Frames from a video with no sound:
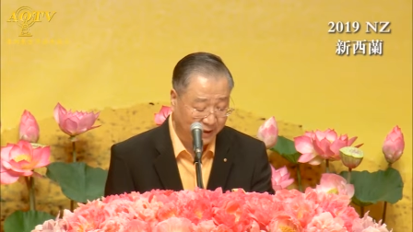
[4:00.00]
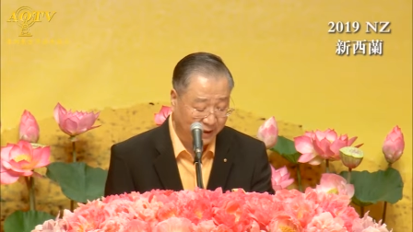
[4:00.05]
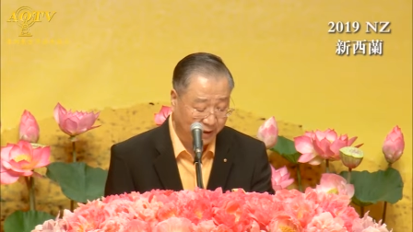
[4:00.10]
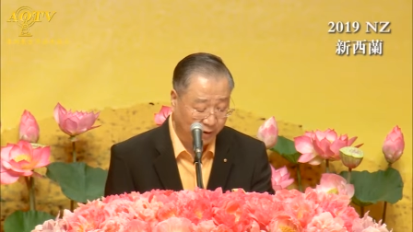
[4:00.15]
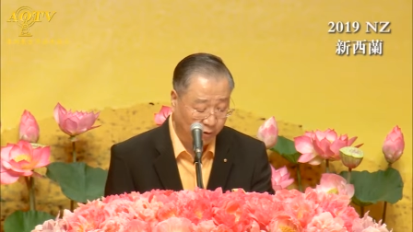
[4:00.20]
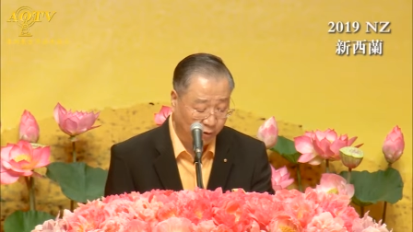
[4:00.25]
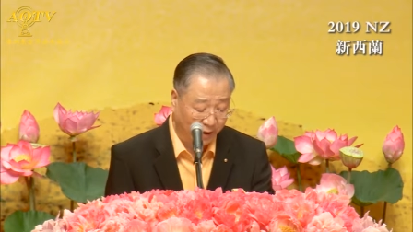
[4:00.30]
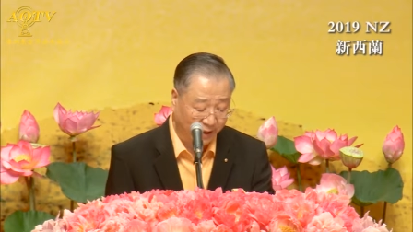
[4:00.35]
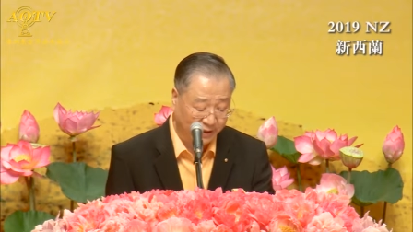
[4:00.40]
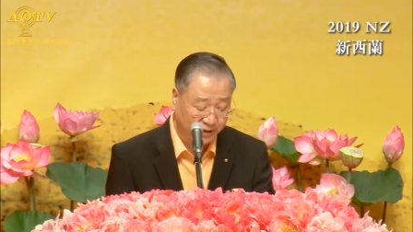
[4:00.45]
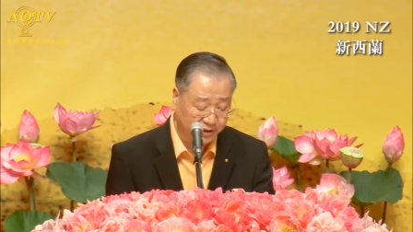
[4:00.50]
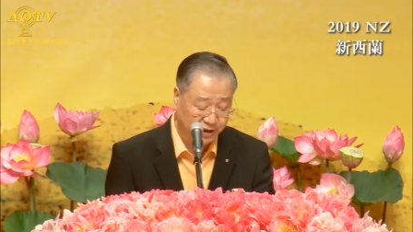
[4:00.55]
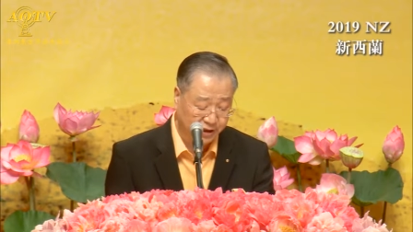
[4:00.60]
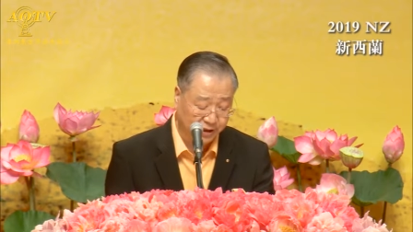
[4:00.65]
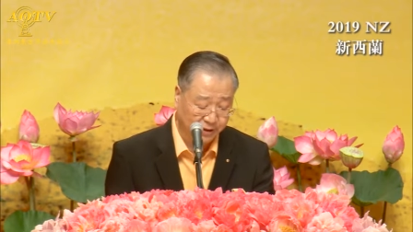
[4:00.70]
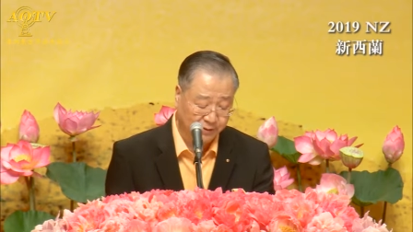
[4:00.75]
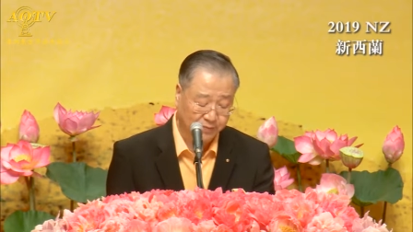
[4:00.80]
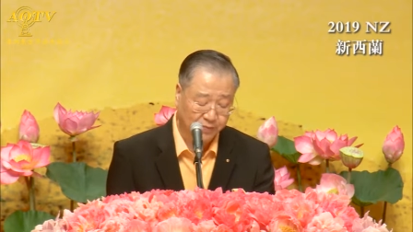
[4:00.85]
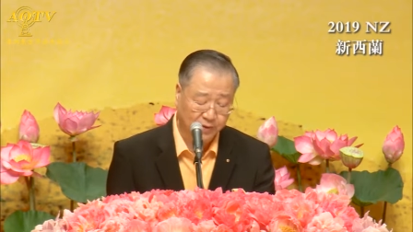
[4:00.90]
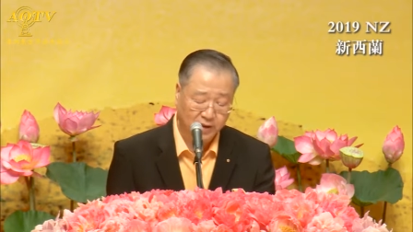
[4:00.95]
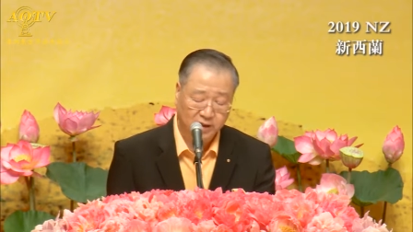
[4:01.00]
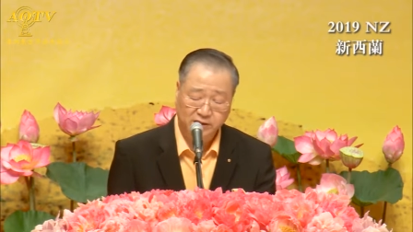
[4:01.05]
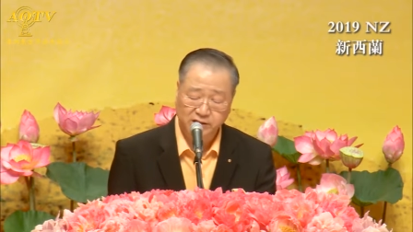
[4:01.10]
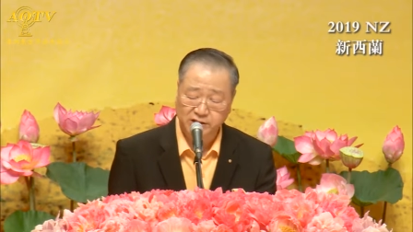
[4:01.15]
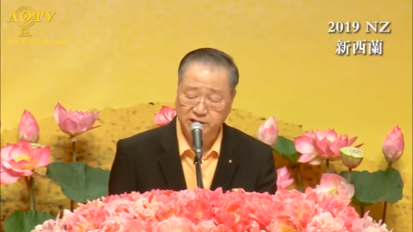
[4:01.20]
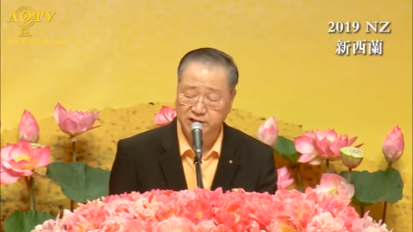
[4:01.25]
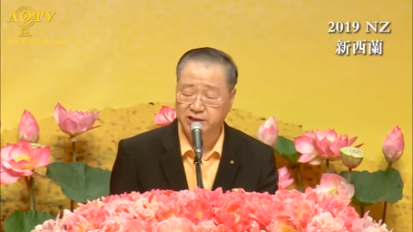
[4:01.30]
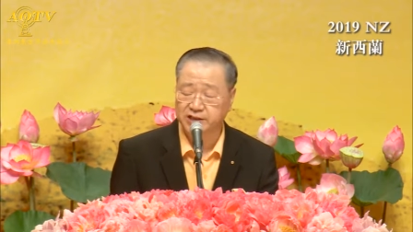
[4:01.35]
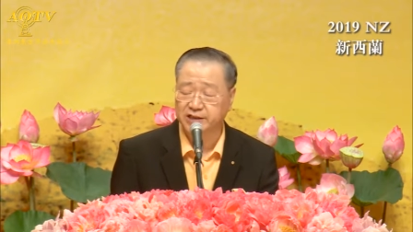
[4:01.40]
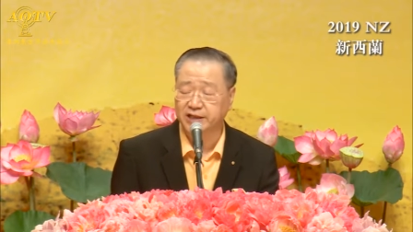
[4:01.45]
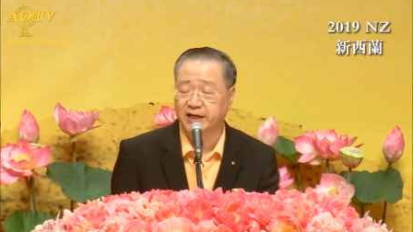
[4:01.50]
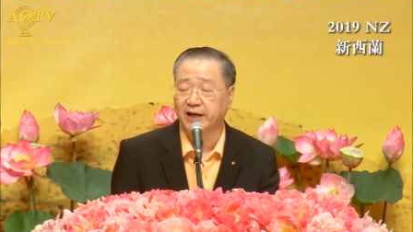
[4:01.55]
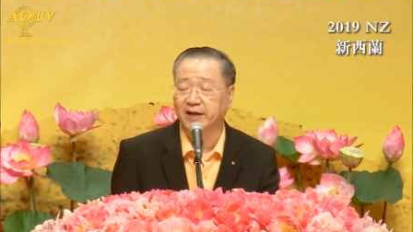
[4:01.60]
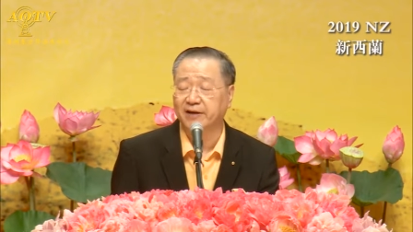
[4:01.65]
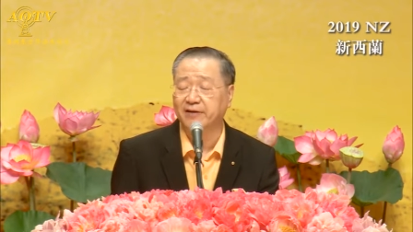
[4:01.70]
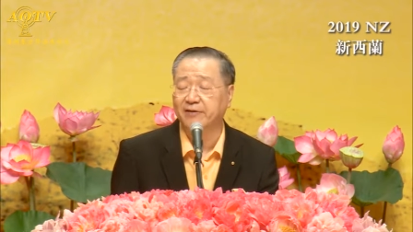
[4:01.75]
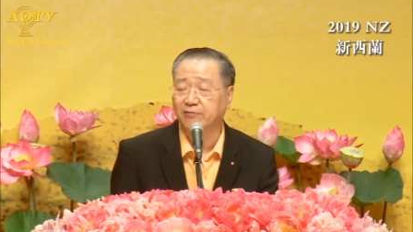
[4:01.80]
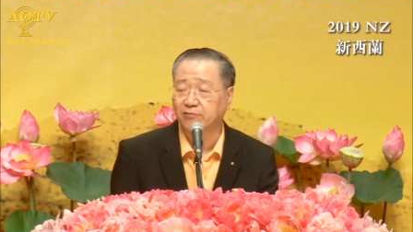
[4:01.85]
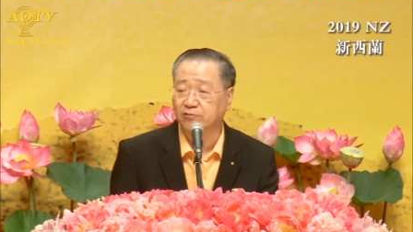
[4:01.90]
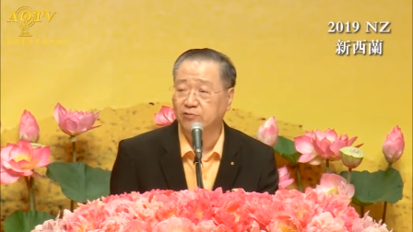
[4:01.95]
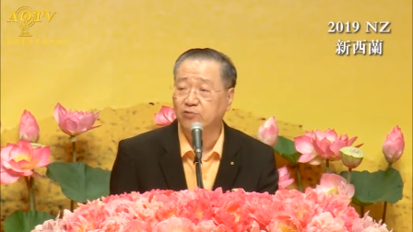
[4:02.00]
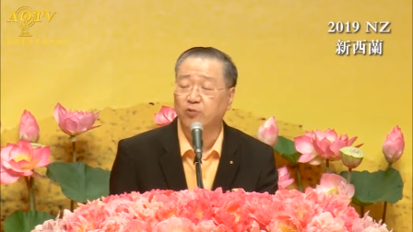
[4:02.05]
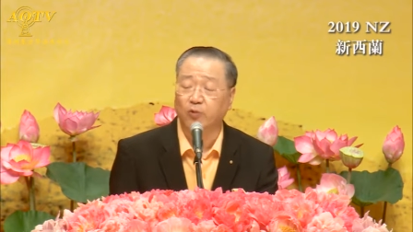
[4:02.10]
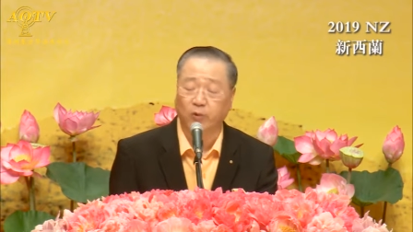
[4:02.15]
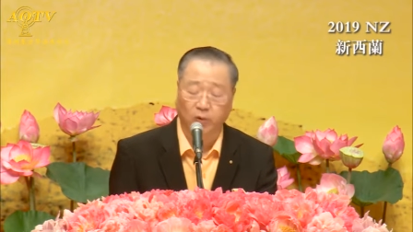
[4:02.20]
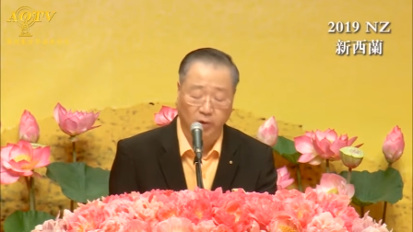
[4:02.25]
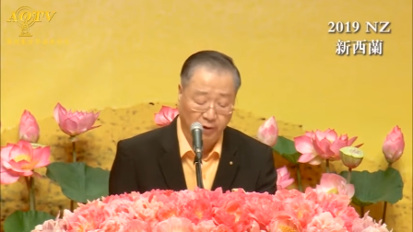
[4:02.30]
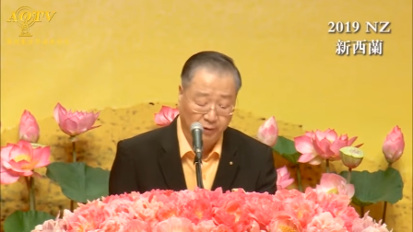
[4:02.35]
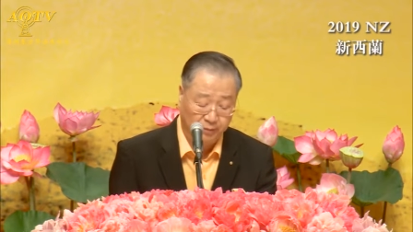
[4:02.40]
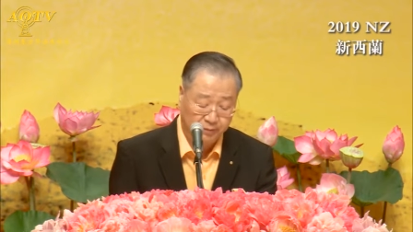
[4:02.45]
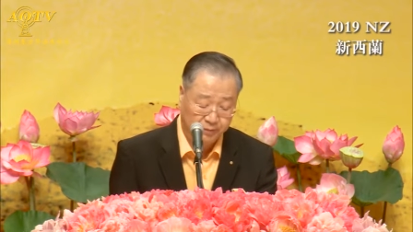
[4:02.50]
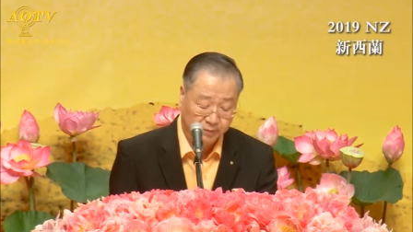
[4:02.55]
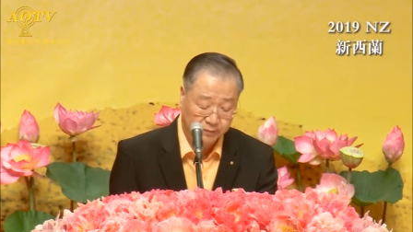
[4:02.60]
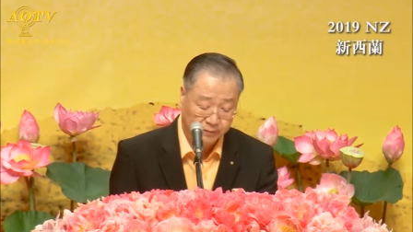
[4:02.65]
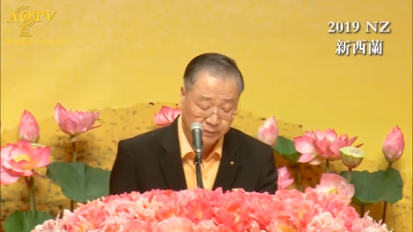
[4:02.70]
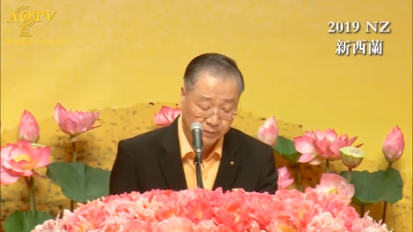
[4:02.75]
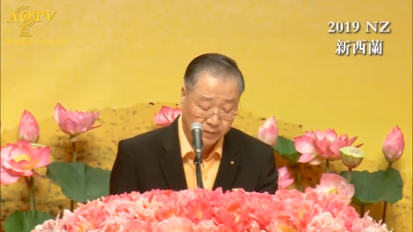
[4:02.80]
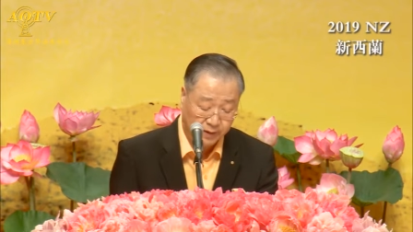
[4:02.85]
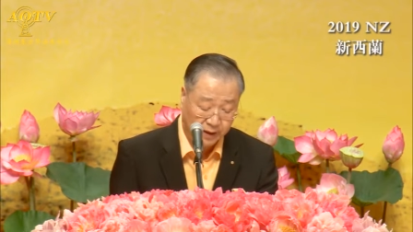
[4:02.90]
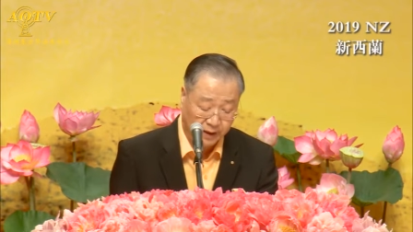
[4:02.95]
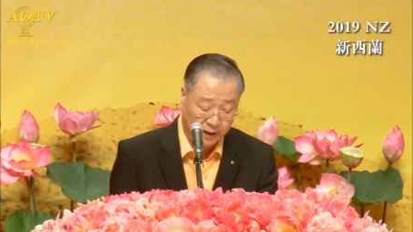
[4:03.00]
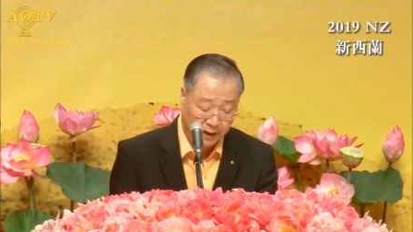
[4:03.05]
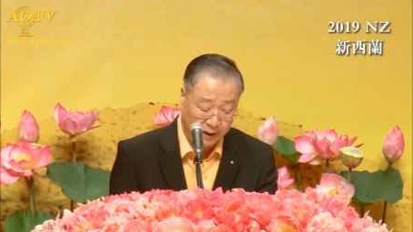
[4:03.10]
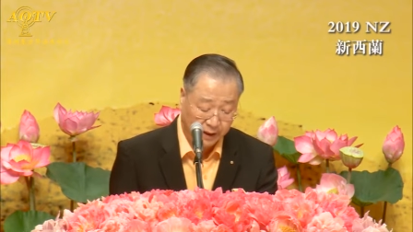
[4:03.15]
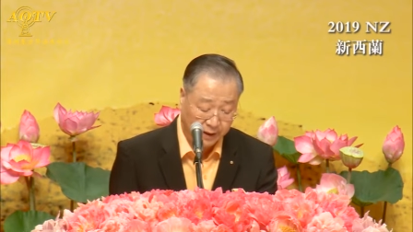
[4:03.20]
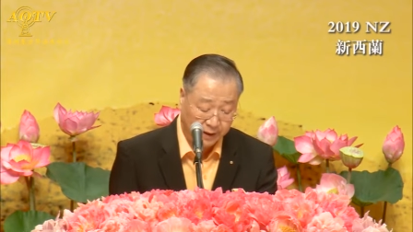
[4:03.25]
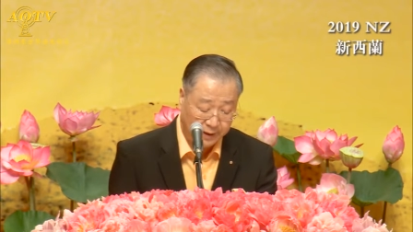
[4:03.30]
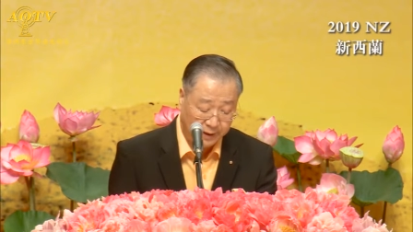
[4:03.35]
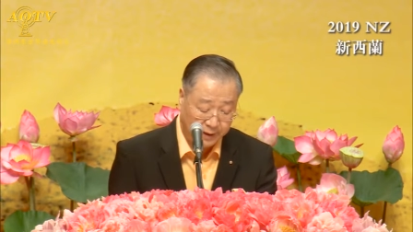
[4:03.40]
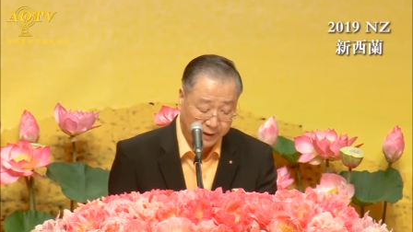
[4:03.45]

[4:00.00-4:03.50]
的环境，实现无我啊。